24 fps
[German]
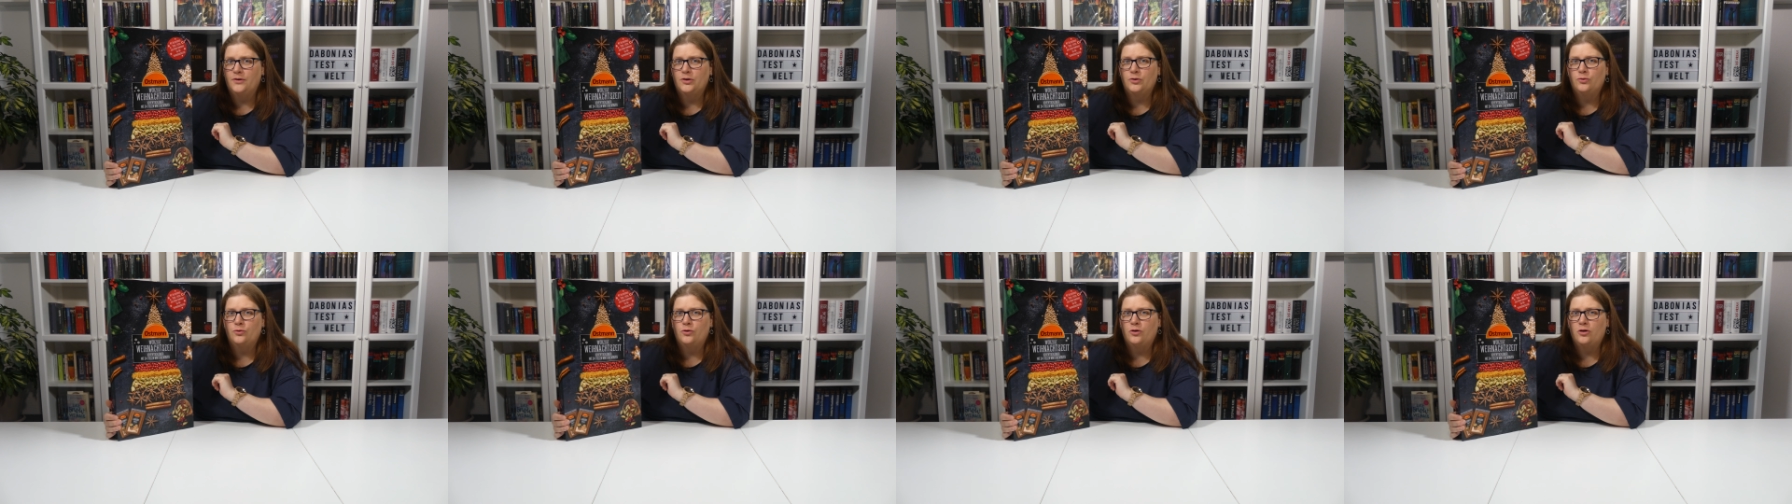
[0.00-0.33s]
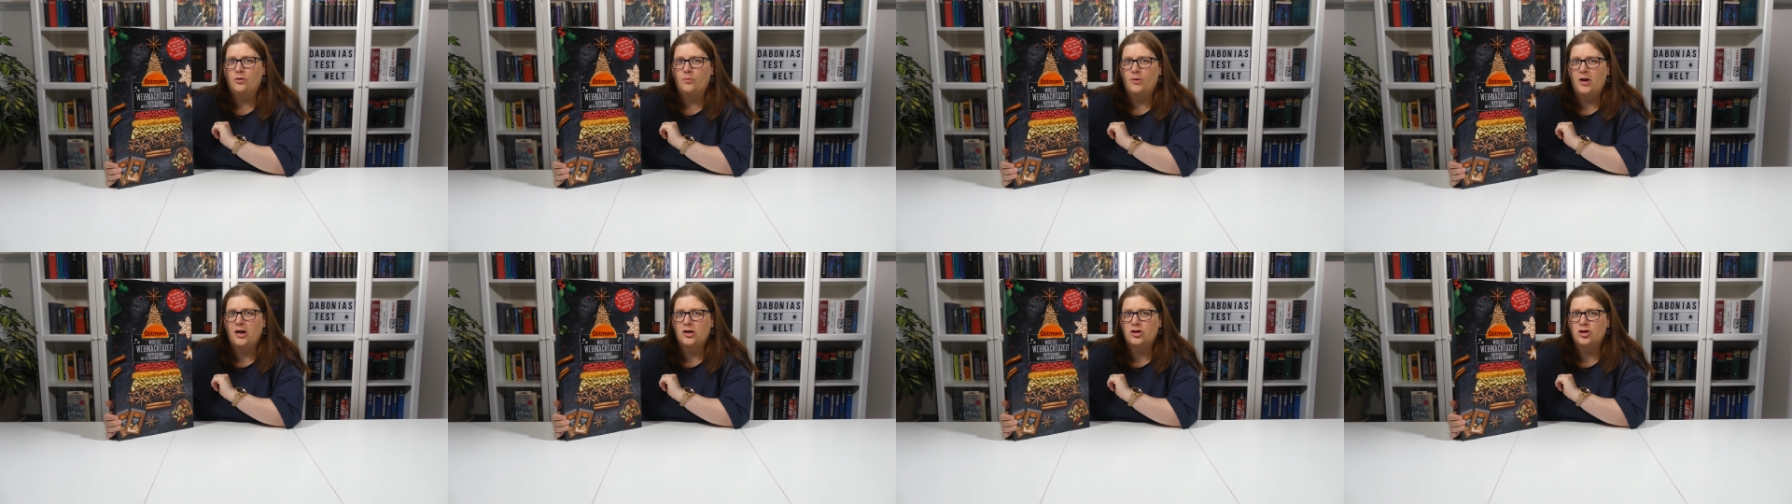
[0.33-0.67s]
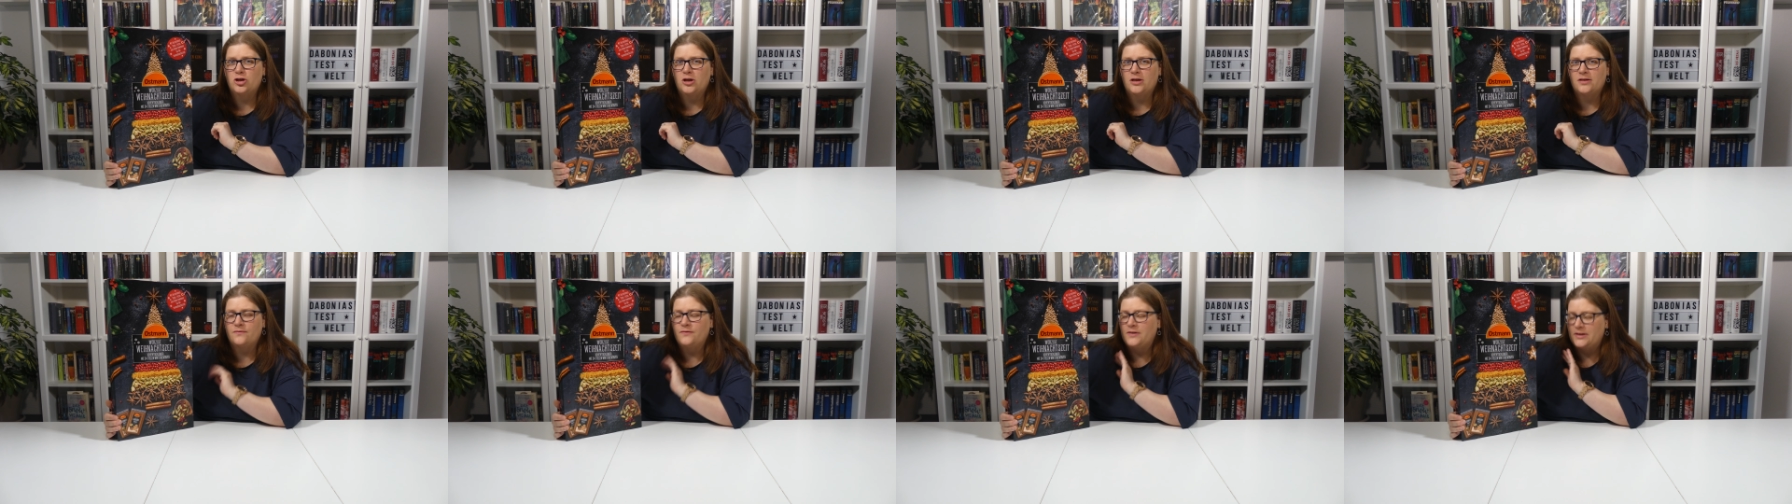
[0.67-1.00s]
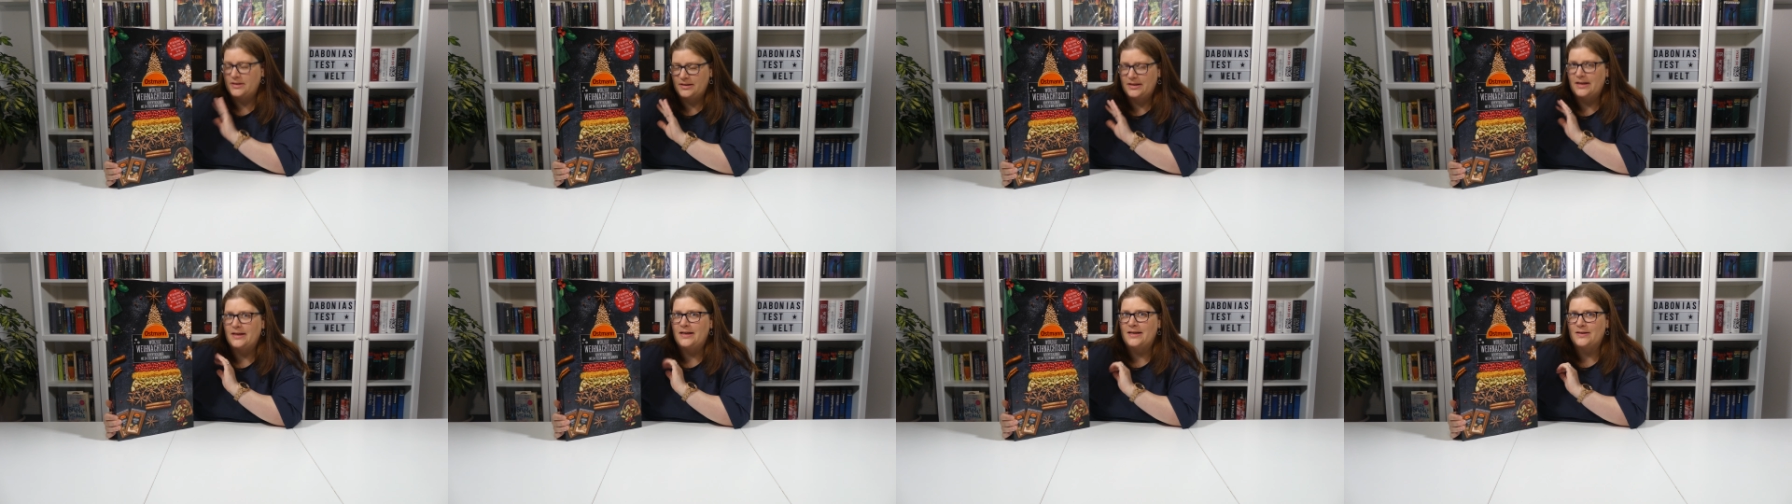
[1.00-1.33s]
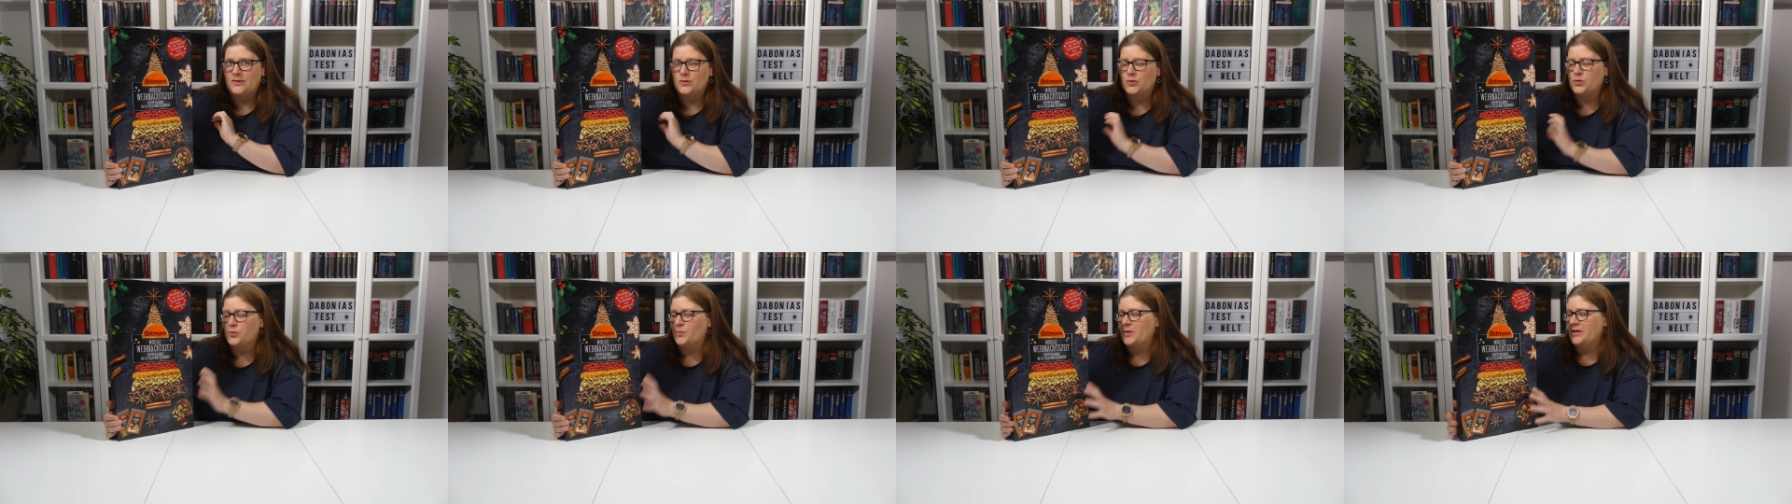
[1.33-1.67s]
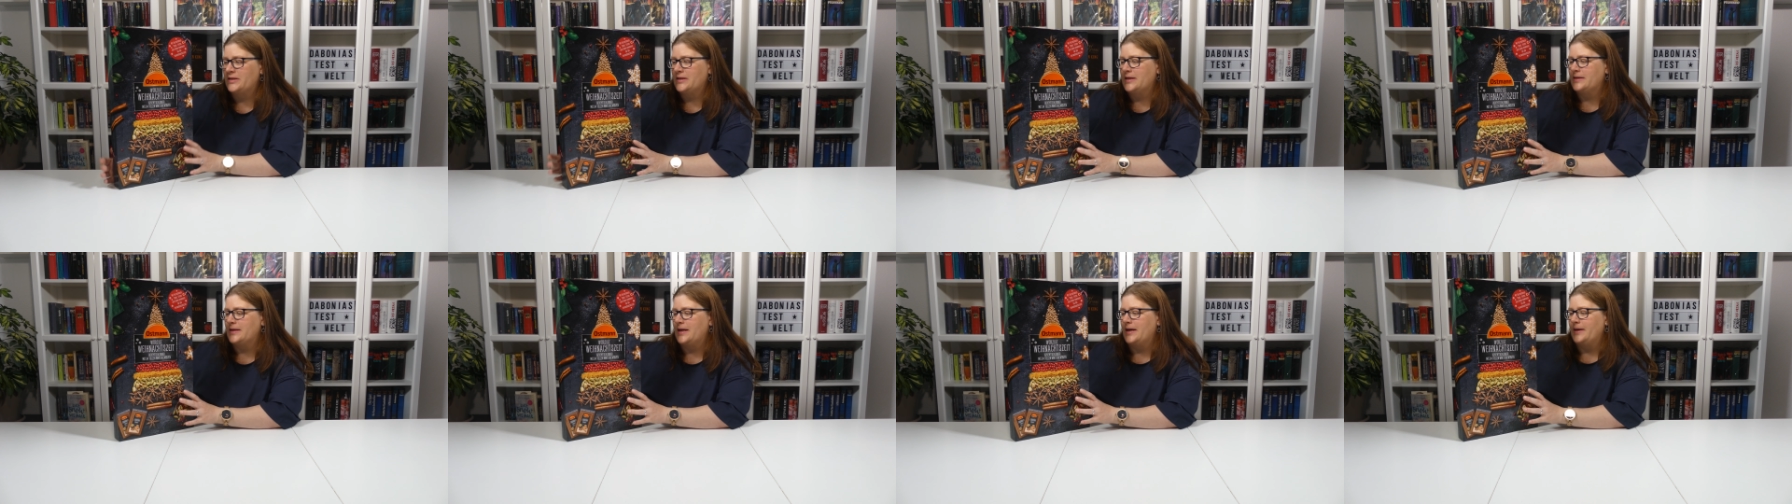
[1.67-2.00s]
wenn du dich überraschen lassen willst, dann lässt du es
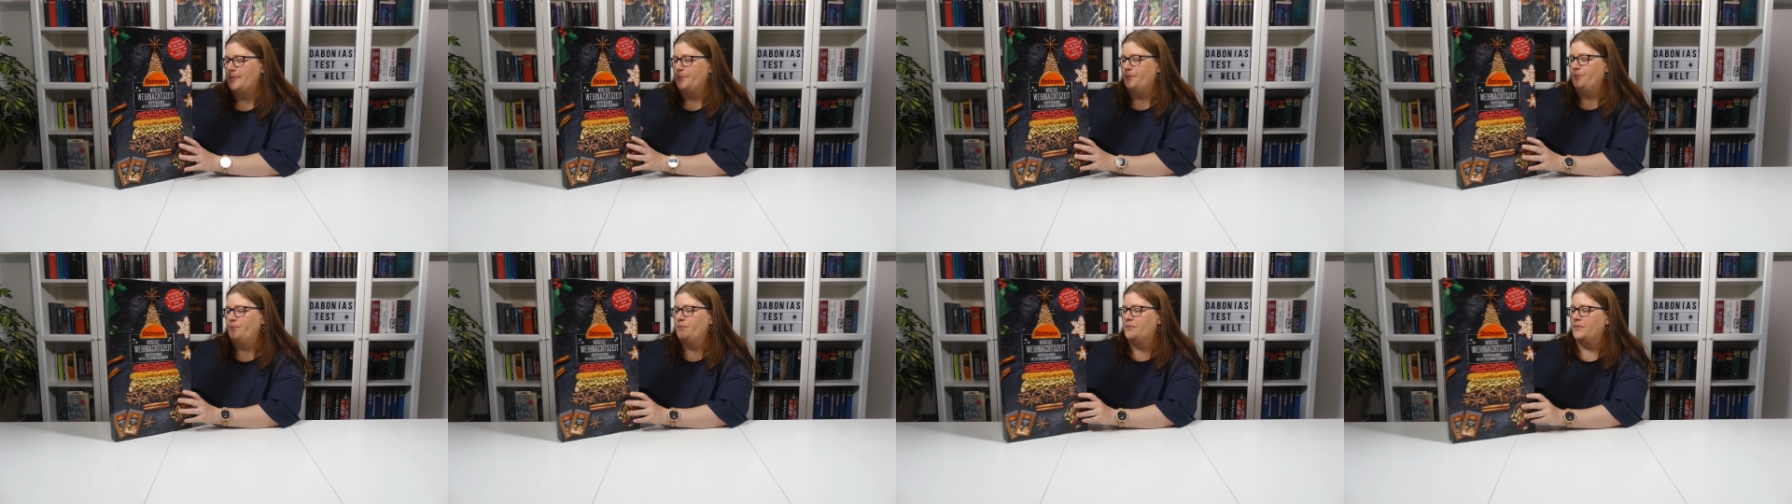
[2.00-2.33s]
besser sein.